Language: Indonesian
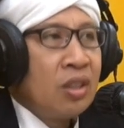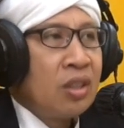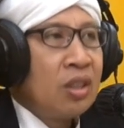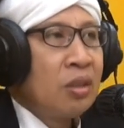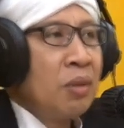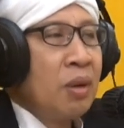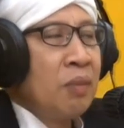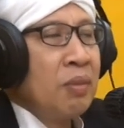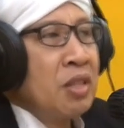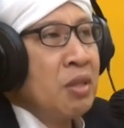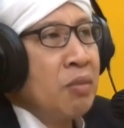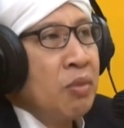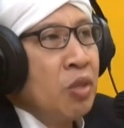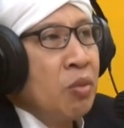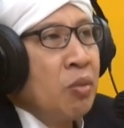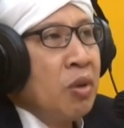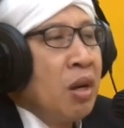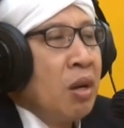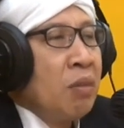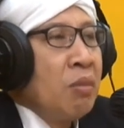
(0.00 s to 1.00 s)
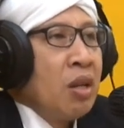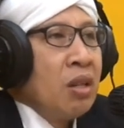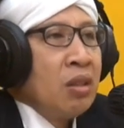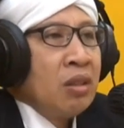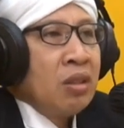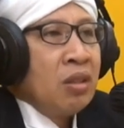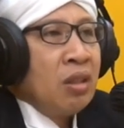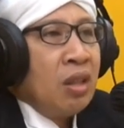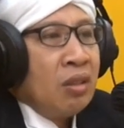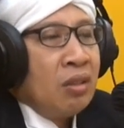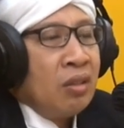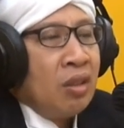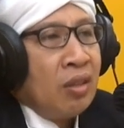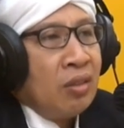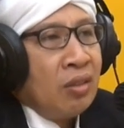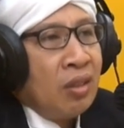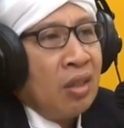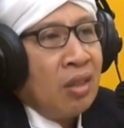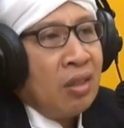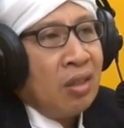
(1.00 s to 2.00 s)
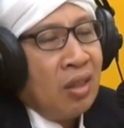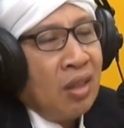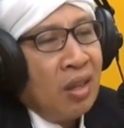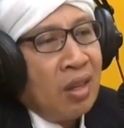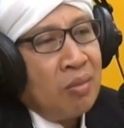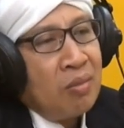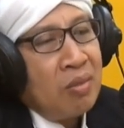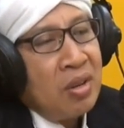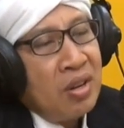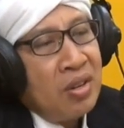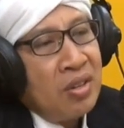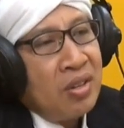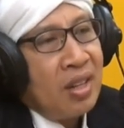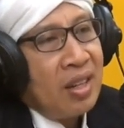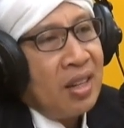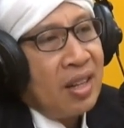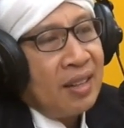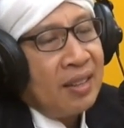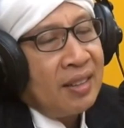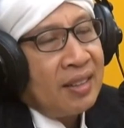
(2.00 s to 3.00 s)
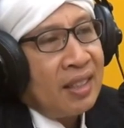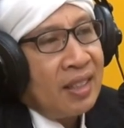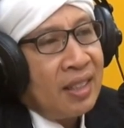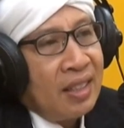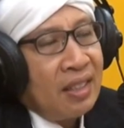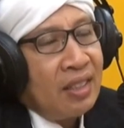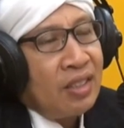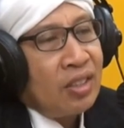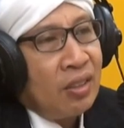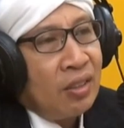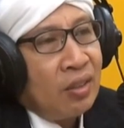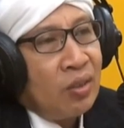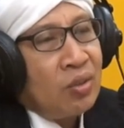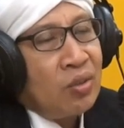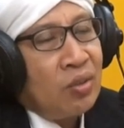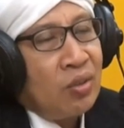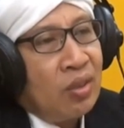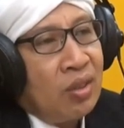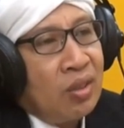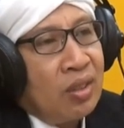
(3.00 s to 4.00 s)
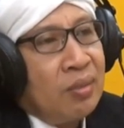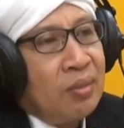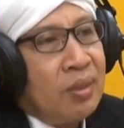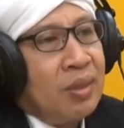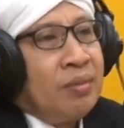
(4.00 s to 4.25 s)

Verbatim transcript: khotimah masih menyebut nama Allah Allah Allah Allah kemudian jika dengan sakit insyaallah husnul khotimah